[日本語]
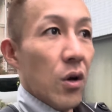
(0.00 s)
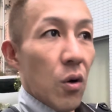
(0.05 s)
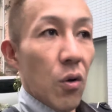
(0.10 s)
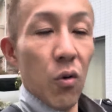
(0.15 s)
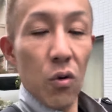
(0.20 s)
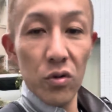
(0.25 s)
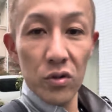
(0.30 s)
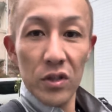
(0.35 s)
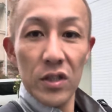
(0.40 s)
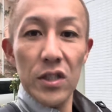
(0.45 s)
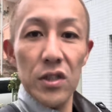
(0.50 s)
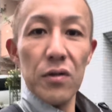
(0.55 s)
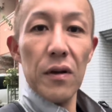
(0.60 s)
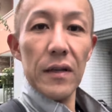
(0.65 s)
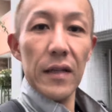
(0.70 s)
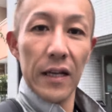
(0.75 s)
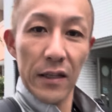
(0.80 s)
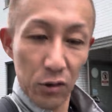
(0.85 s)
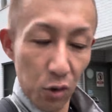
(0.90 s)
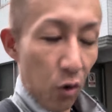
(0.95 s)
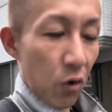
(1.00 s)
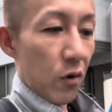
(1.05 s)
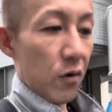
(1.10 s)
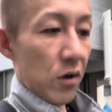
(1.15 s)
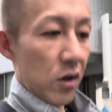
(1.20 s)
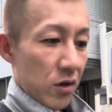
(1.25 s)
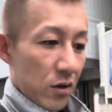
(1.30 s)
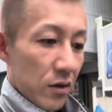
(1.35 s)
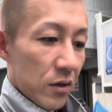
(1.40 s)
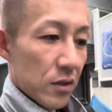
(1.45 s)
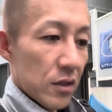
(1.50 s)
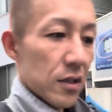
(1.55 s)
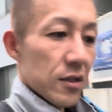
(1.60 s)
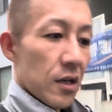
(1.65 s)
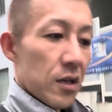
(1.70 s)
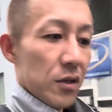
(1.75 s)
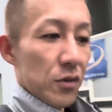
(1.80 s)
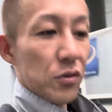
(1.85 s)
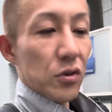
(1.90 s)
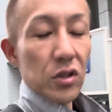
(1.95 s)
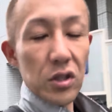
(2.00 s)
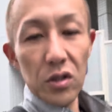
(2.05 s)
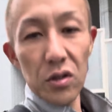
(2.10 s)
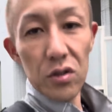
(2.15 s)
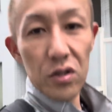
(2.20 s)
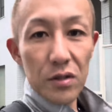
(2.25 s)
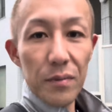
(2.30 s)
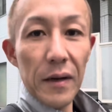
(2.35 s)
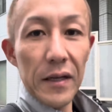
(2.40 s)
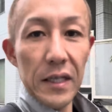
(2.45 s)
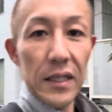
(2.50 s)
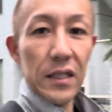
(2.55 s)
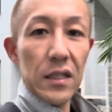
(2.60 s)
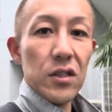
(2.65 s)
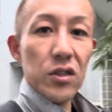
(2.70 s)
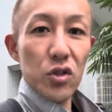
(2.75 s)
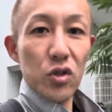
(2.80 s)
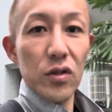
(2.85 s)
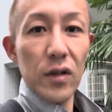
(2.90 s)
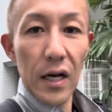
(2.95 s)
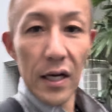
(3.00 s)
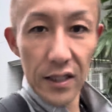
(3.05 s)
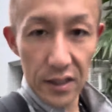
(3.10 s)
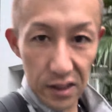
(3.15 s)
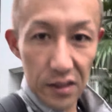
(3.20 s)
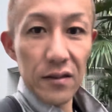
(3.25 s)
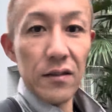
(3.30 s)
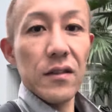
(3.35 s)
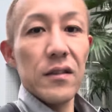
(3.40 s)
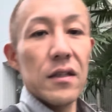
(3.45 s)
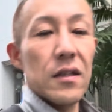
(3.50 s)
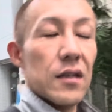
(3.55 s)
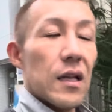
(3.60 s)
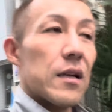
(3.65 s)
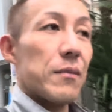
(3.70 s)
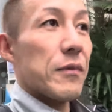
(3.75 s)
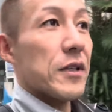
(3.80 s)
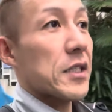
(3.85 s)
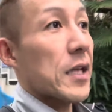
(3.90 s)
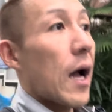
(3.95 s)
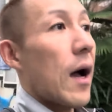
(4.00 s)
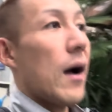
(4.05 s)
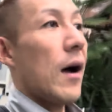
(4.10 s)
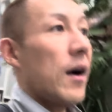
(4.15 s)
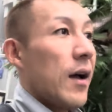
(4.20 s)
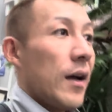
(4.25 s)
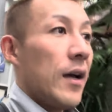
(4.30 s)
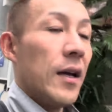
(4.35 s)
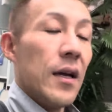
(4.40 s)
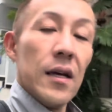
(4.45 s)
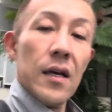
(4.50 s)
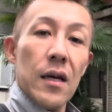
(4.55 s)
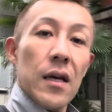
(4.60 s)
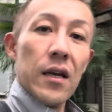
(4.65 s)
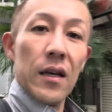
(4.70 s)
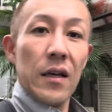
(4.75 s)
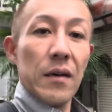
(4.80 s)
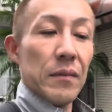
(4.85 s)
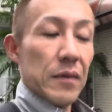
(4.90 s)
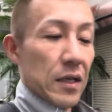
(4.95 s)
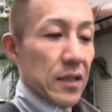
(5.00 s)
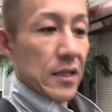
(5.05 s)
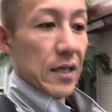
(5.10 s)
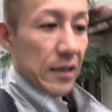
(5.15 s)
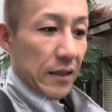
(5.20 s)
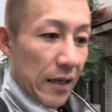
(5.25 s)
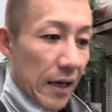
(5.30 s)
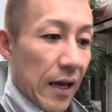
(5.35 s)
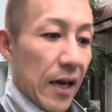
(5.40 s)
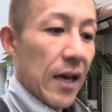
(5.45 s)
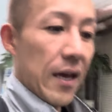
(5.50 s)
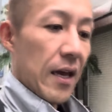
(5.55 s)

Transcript: 本日はなんとうちの椿10ヶ月なりました皆さんね、